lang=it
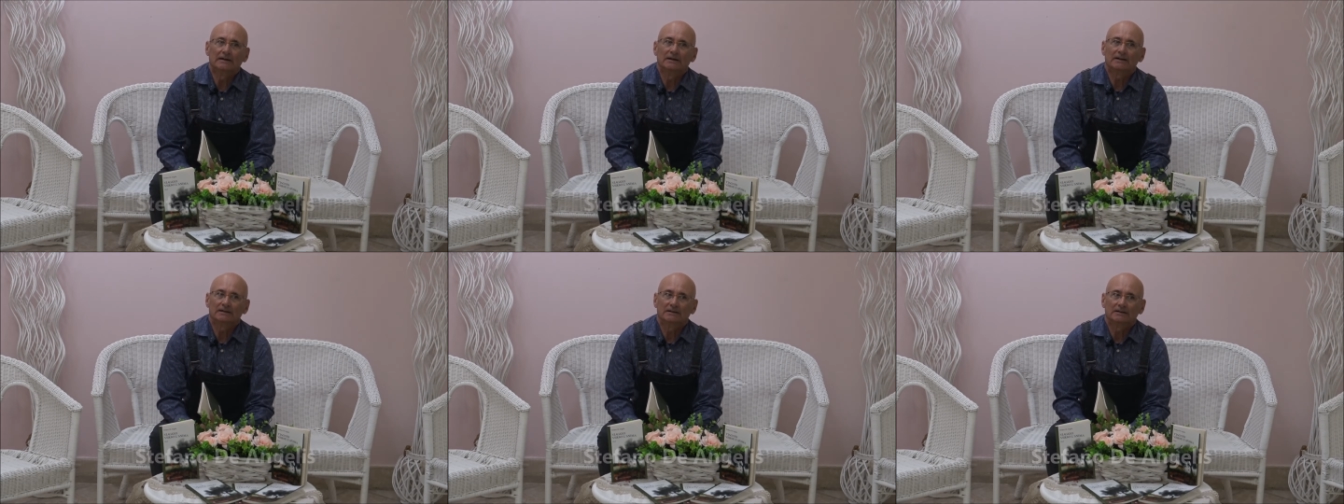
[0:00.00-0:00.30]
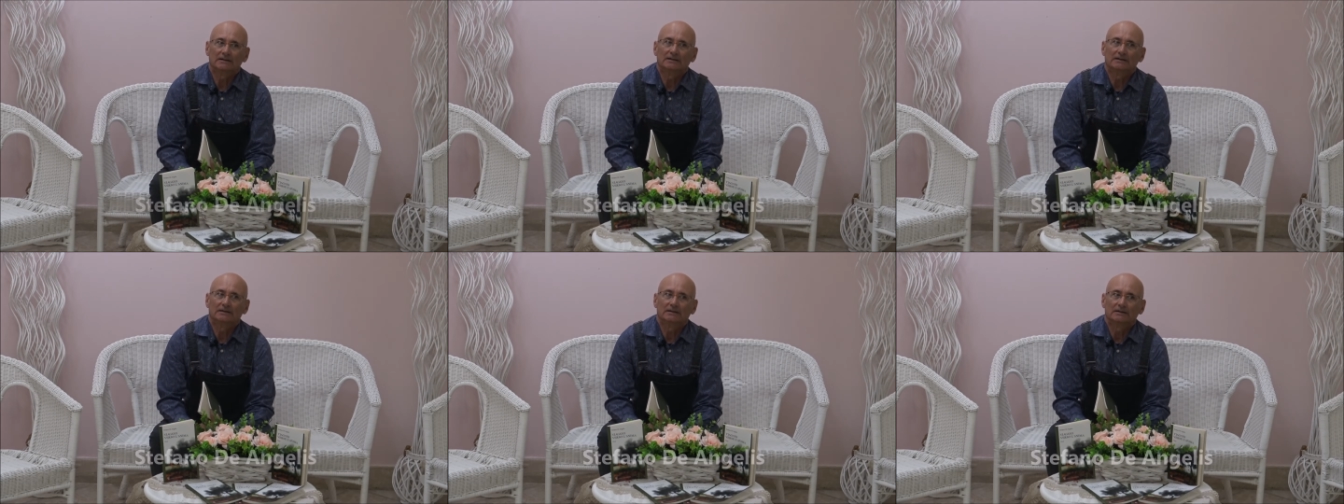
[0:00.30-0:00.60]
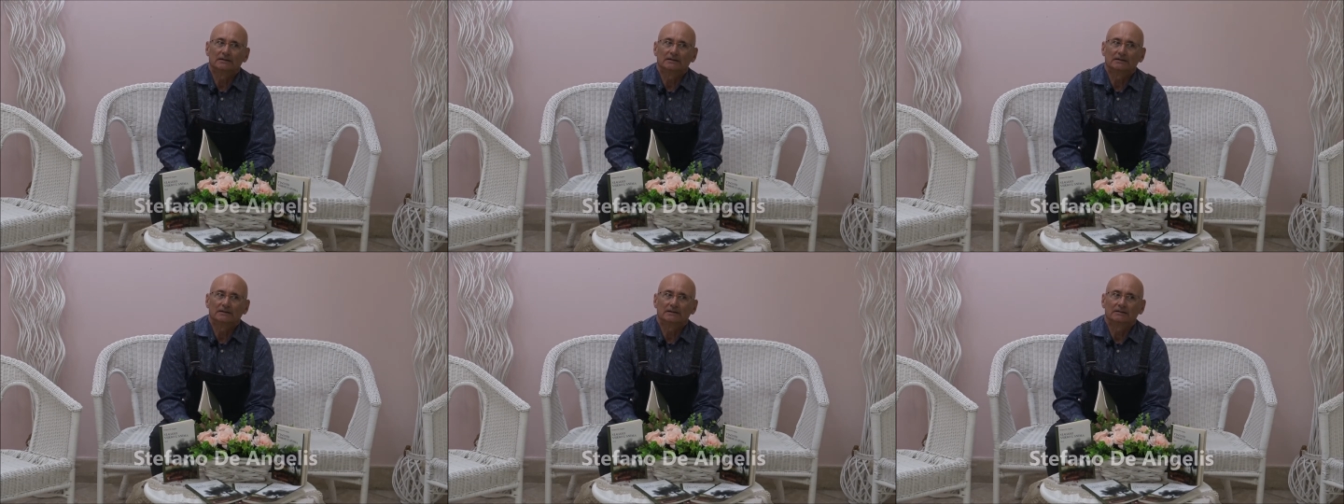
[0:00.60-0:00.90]

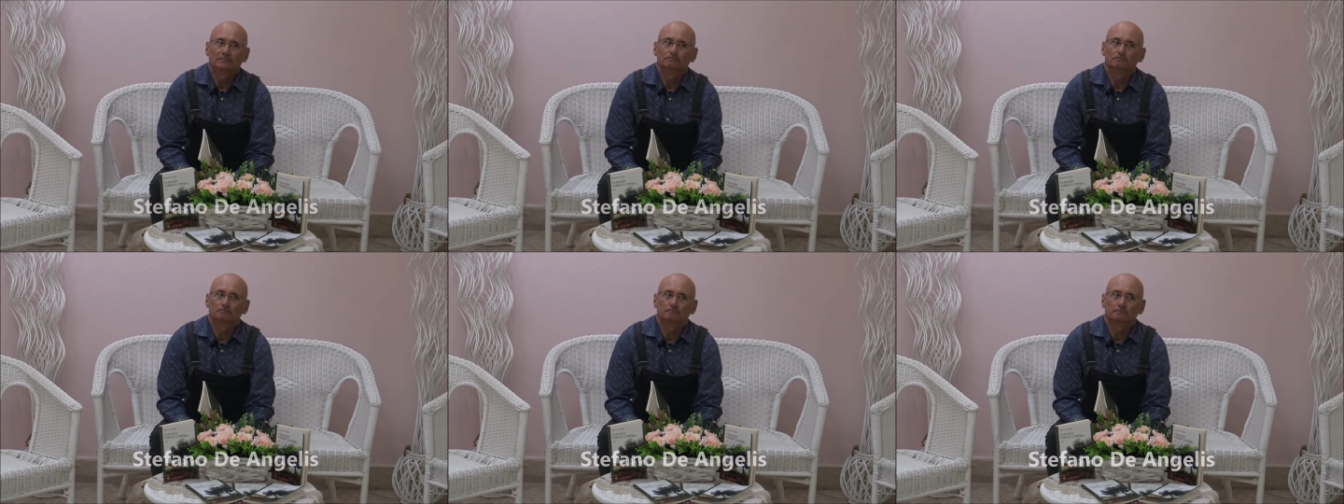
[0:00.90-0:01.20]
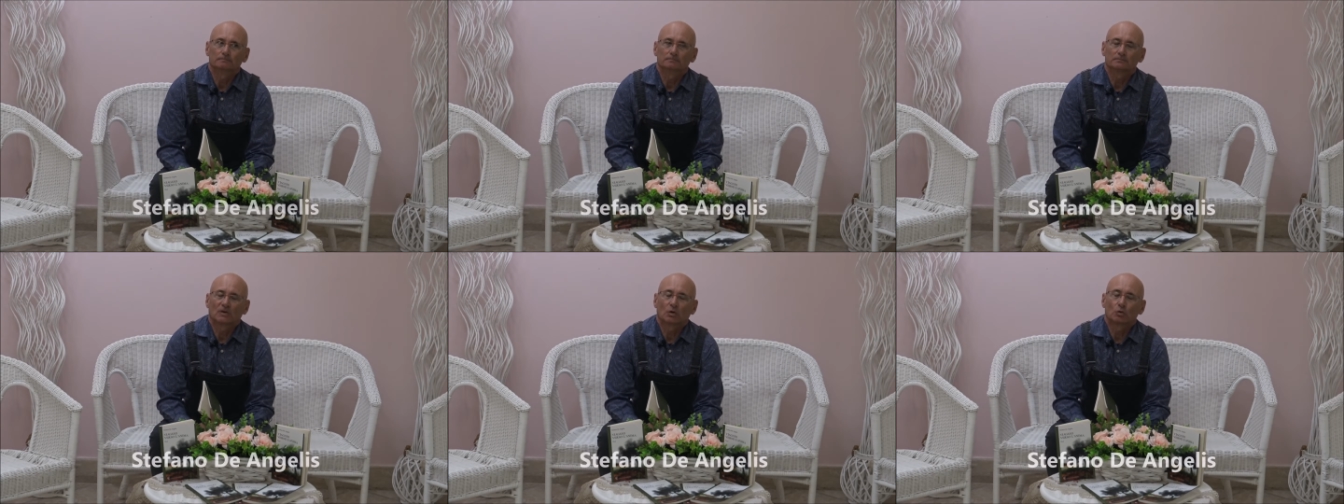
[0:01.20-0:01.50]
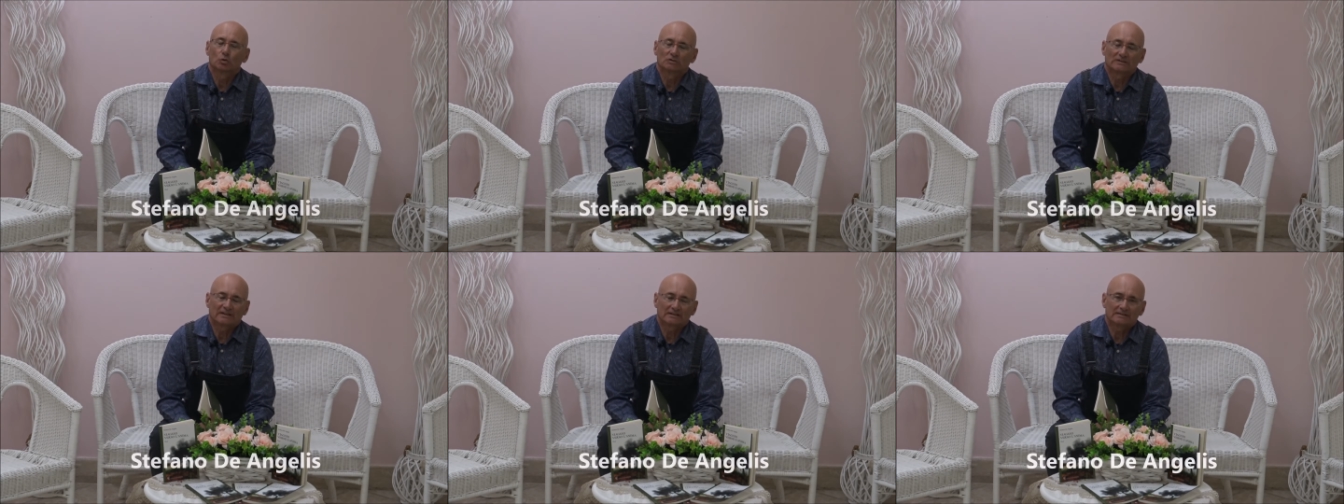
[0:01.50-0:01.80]
eh,
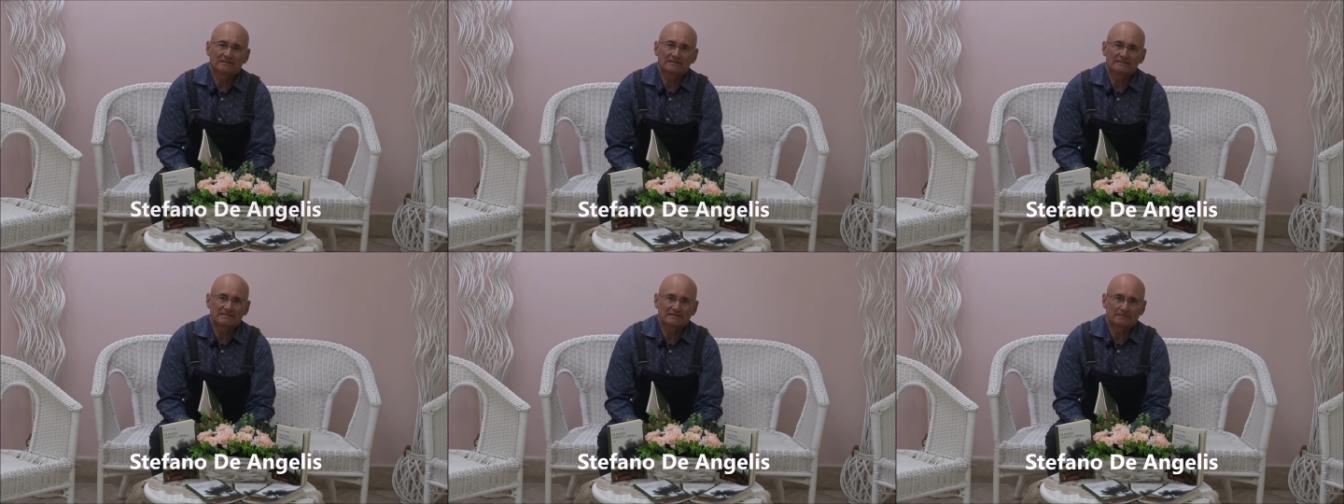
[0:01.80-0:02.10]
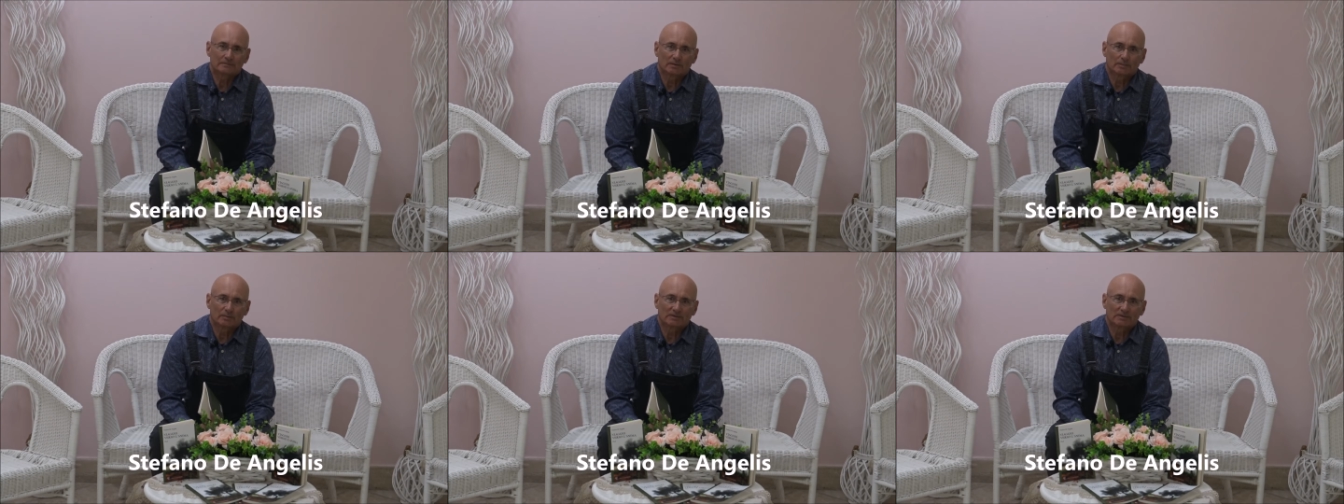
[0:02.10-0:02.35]
con tantissime